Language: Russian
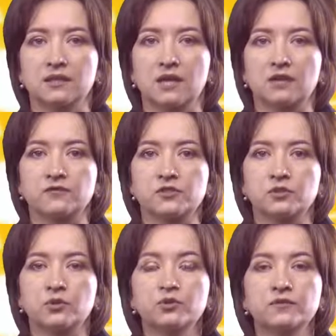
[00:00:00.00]
Как в
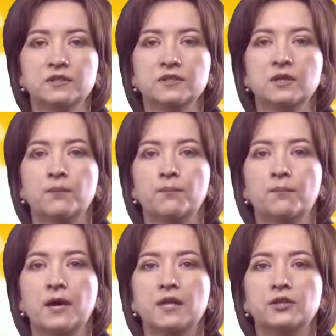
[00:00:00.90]
слове
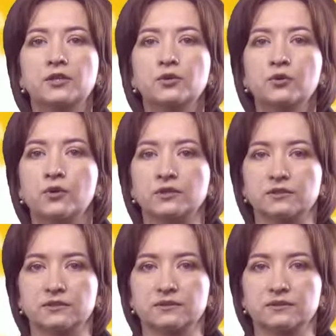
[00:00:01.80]
поет.